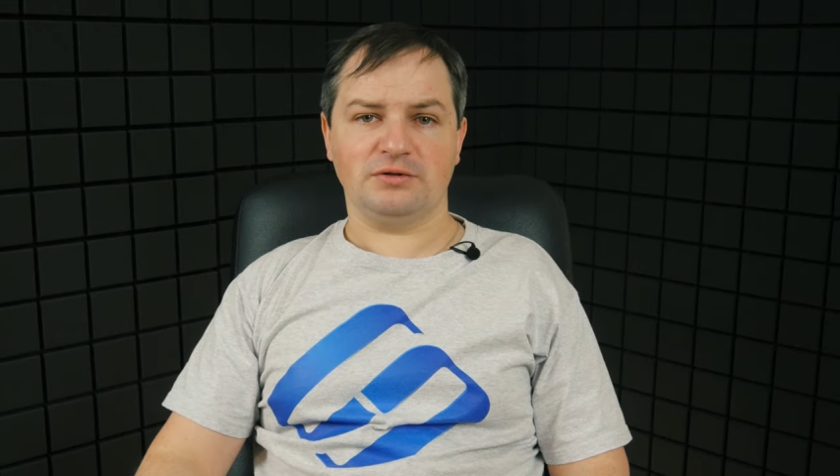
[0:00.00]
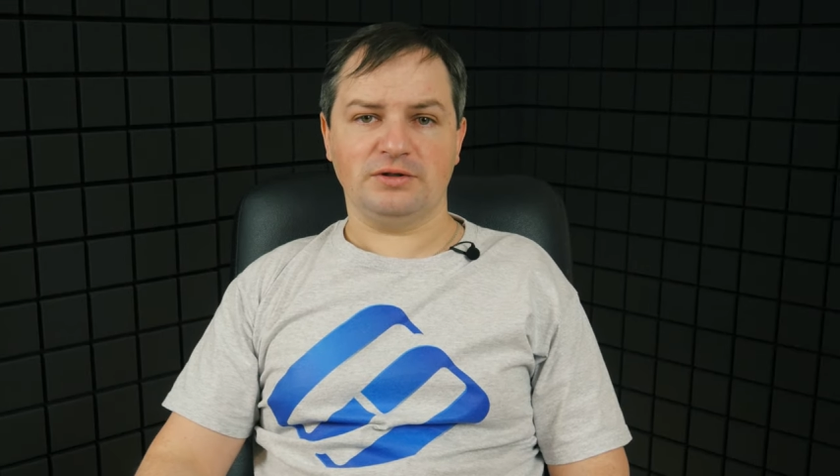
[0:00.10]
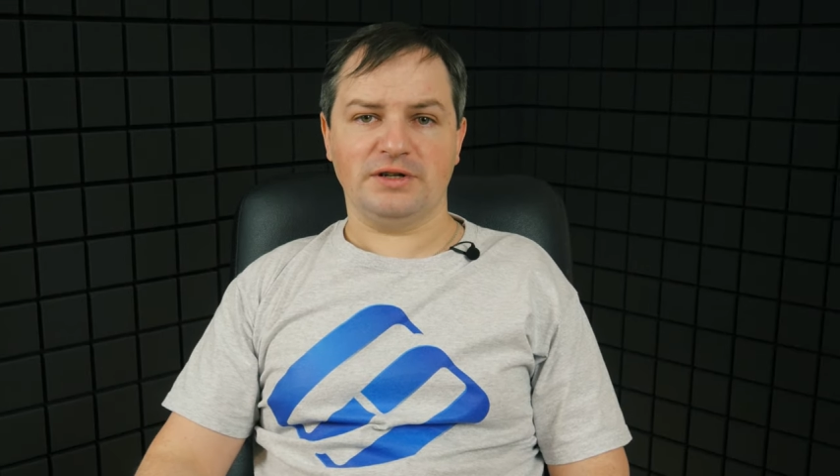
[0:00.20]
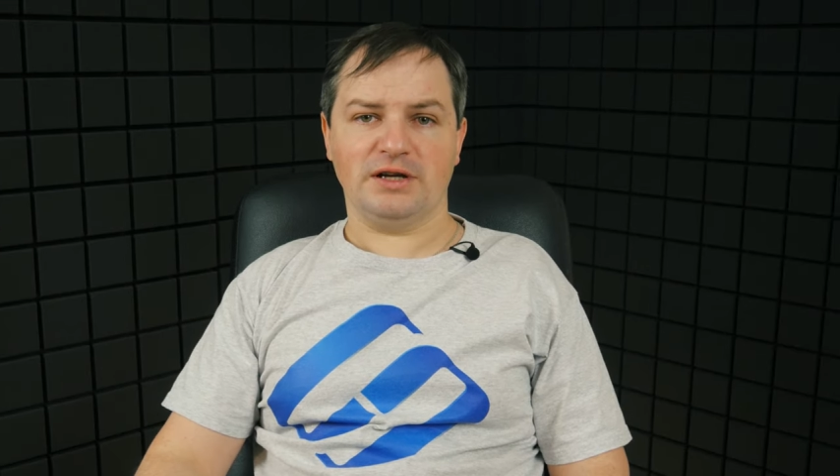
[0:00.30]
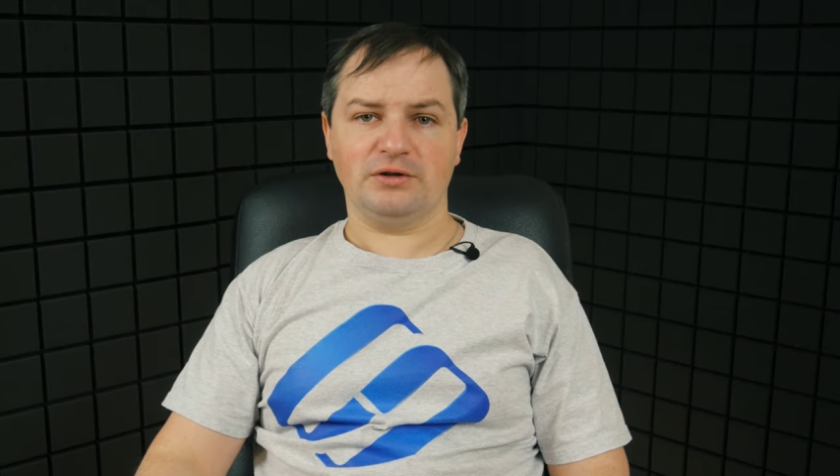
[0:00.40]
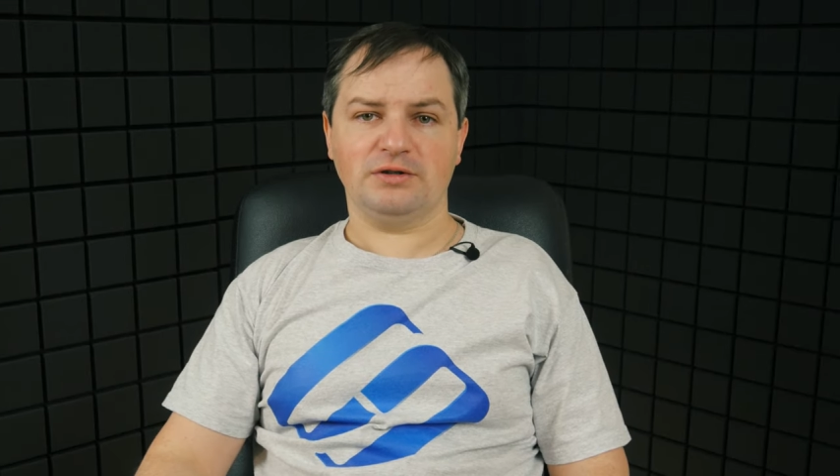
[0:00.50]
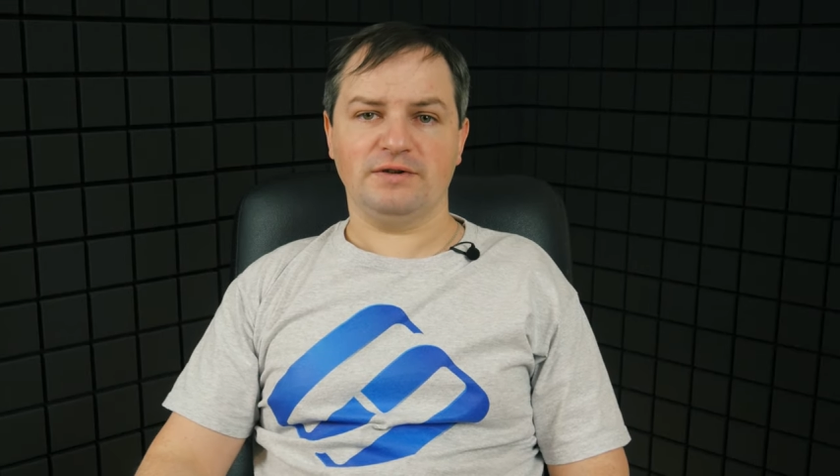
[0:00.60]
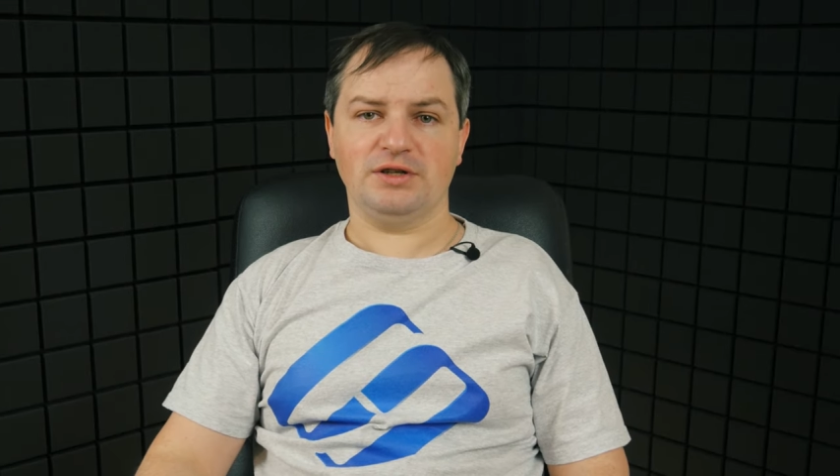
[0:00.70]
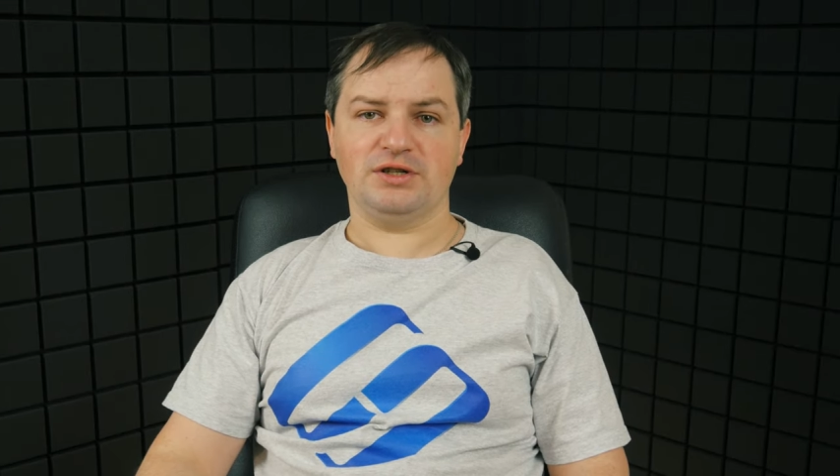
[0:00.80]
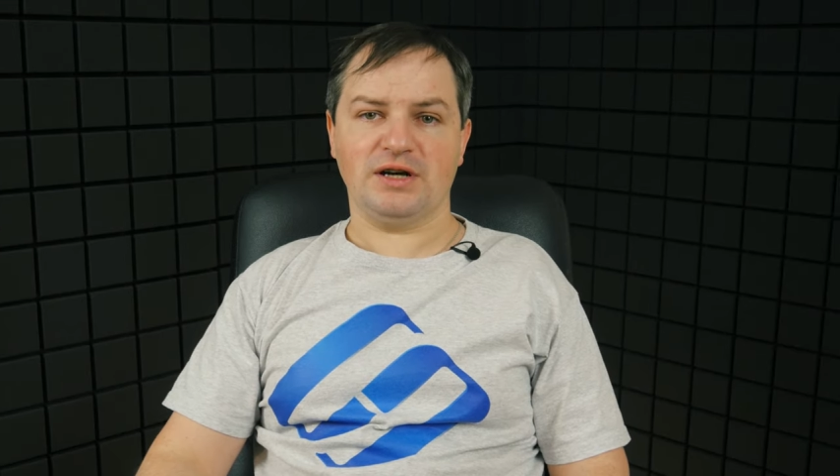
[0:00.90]
und der
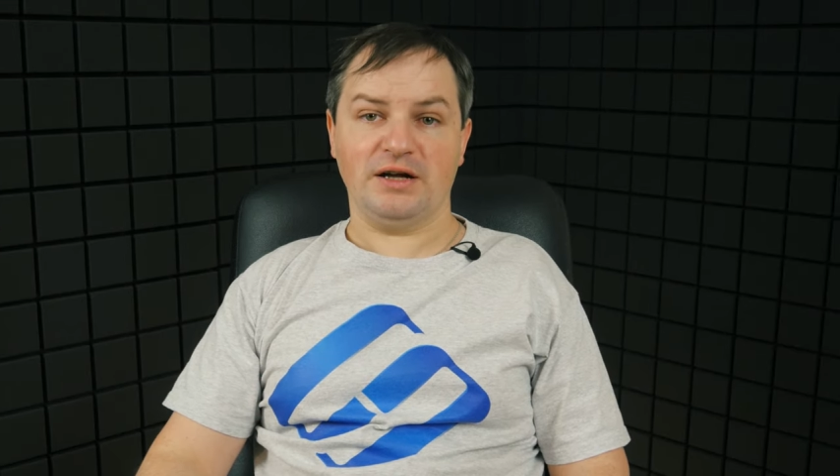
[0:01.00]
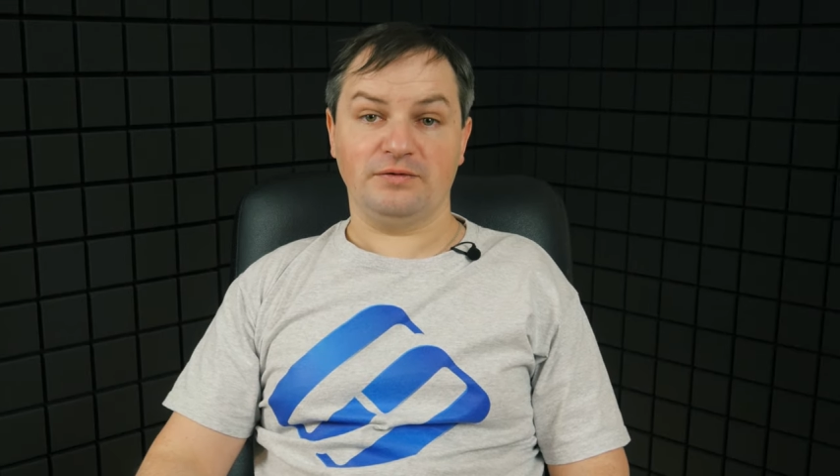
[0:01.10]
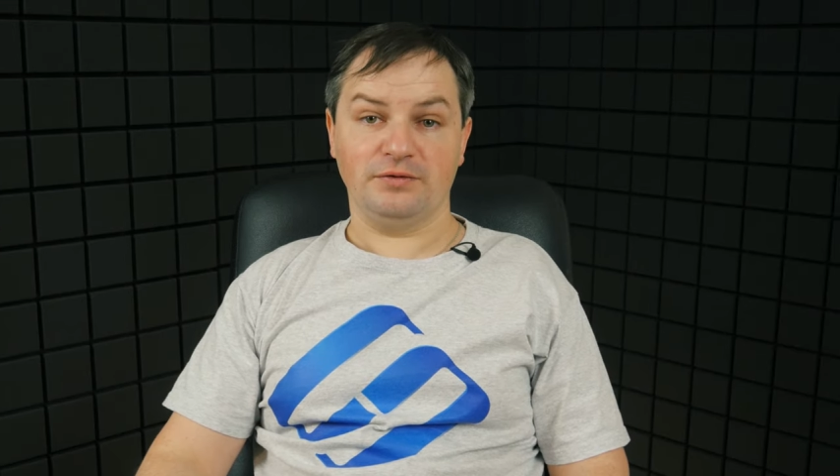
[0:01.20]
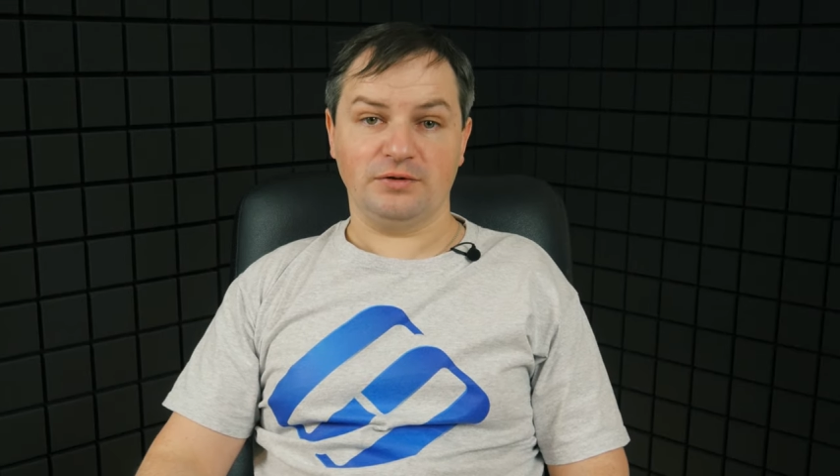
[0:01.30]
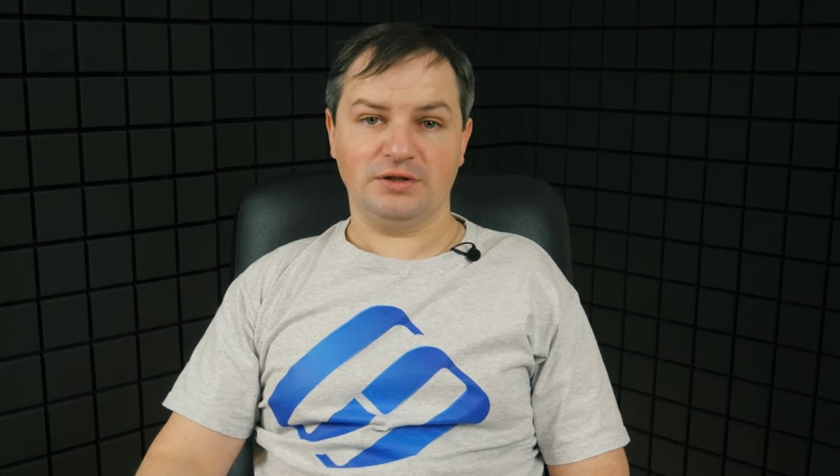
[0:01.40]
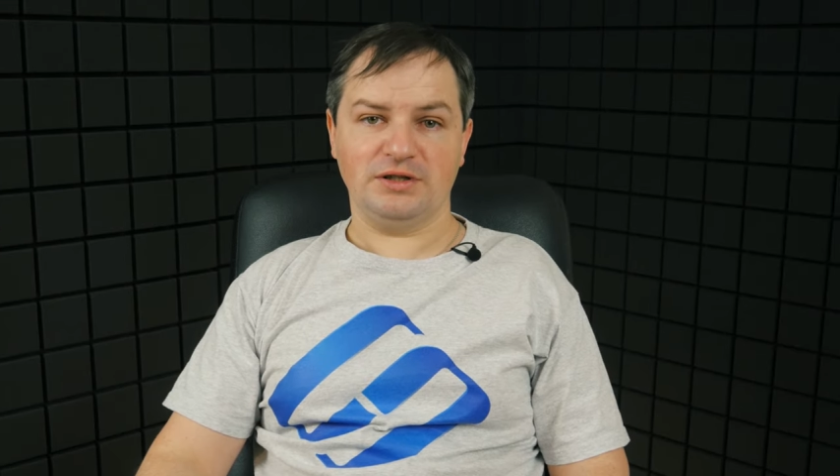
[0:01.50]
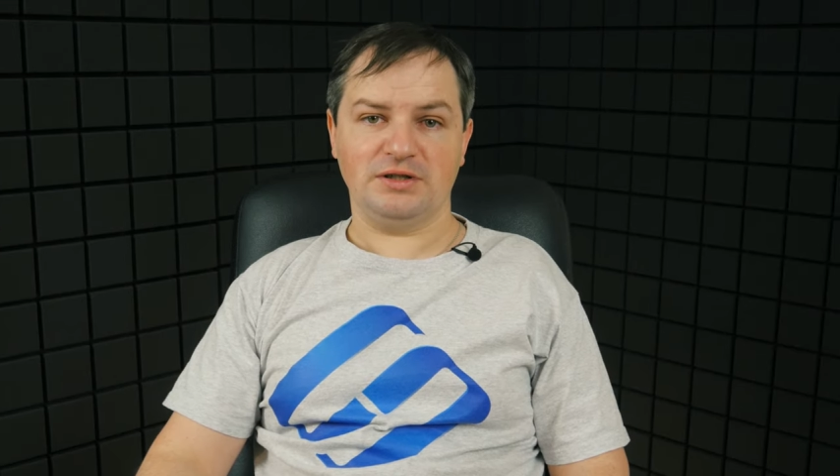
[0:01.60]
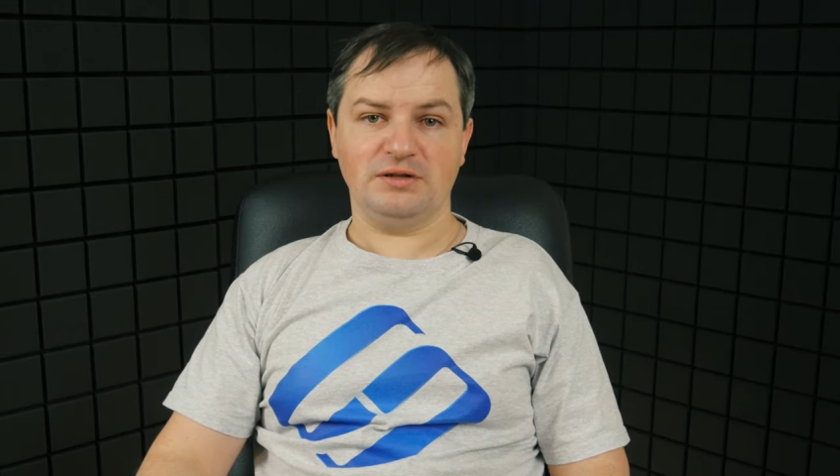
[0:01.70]
Notwendigkeit führen,